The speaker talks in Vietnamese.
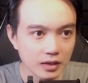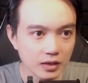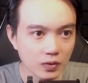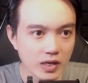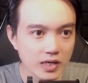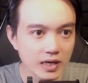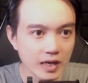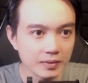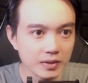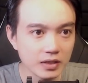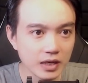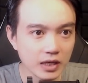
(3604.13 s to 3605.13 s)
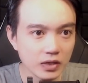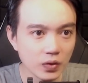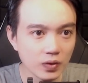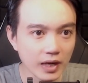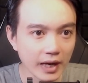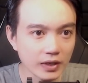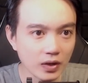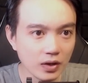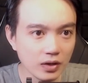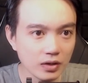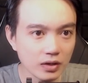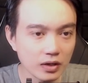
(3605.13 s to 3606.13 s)
Quá trình làm dương khí cuộn lại
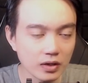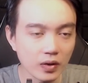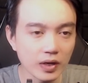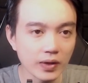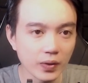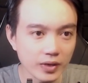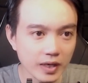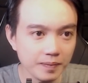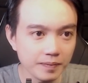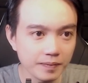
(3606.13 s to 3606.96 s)
đó được gọi là độ kiếp.